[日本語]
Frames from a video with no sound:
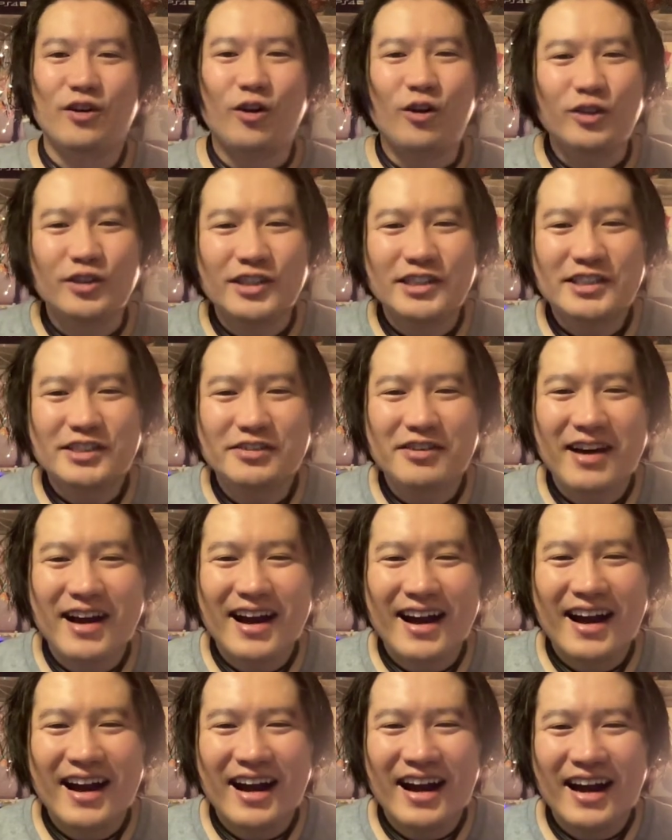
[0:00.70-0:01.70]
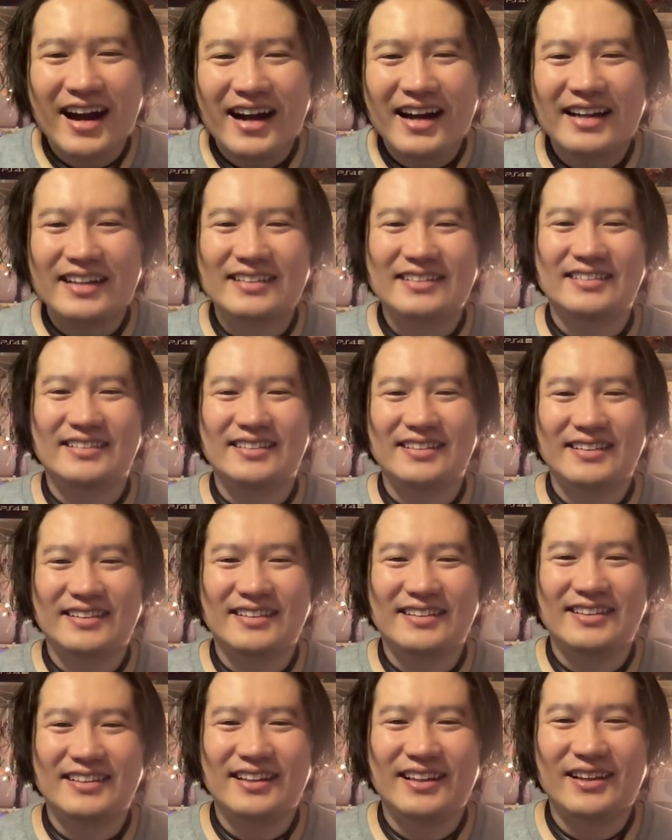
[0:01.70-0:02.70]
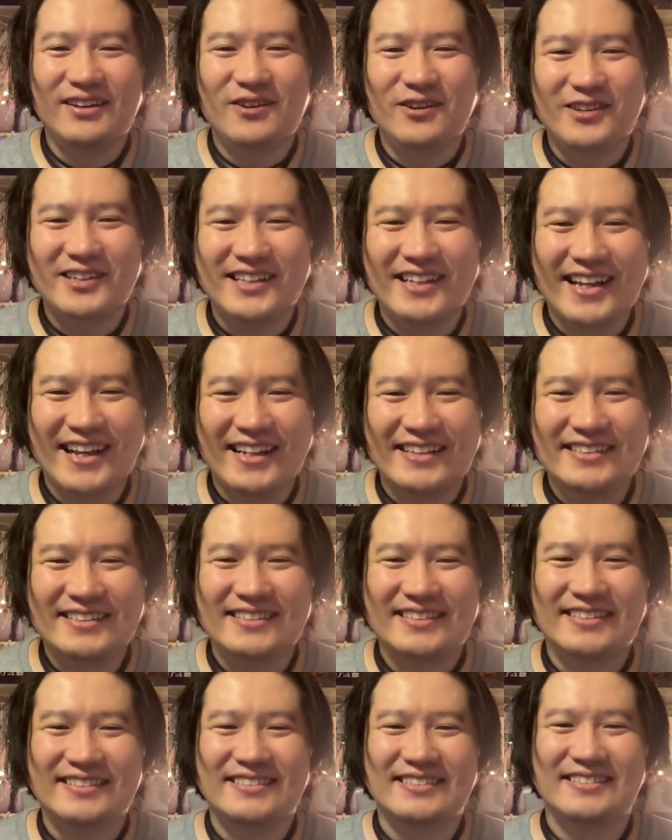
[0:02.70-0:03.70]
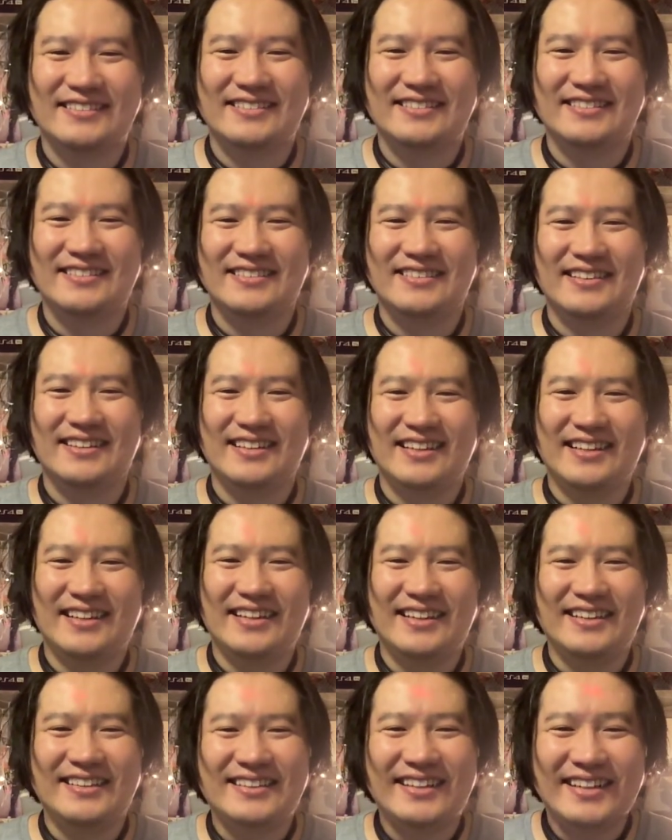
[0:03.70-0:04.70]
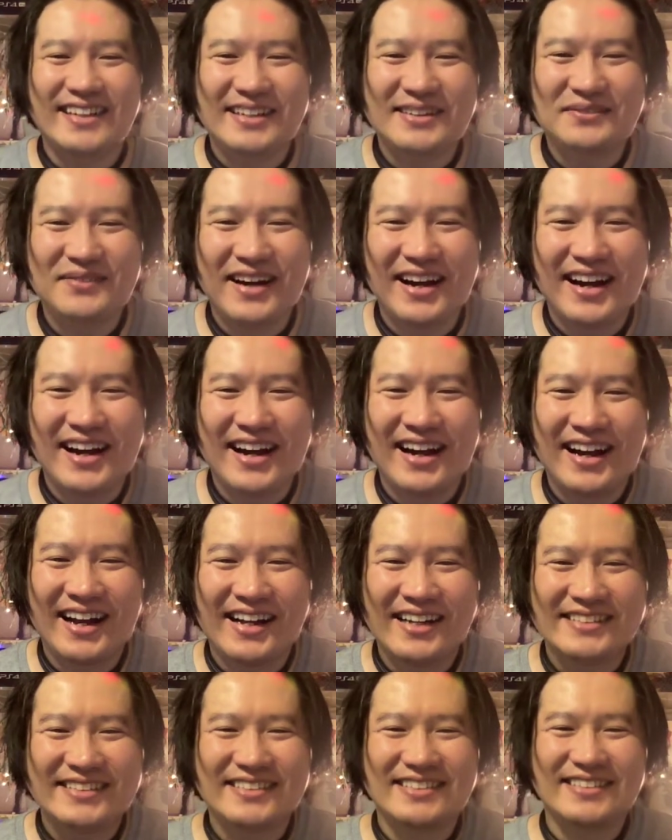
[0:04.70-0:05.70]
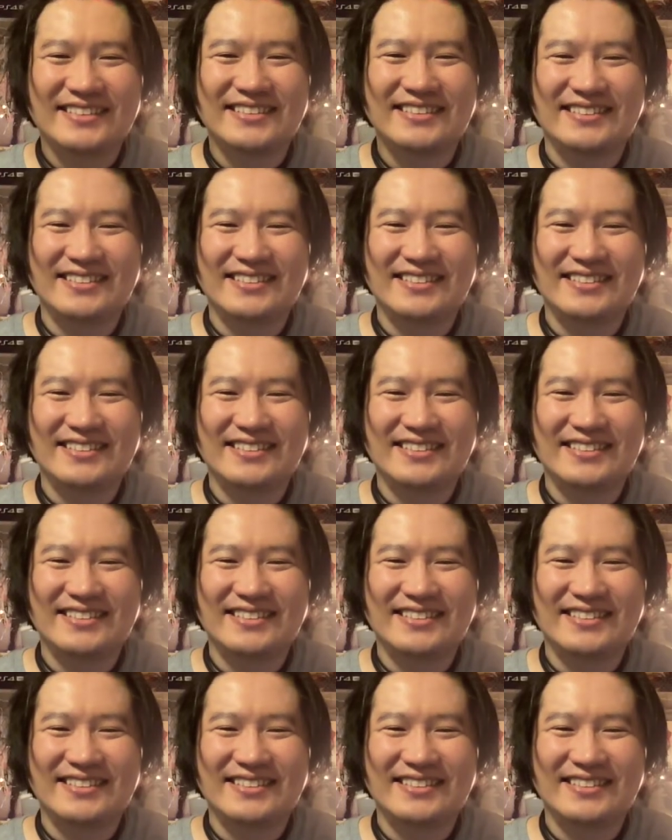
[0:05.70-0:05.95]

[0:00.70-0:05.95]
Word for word: こんにちは。ひろきです。いただきます。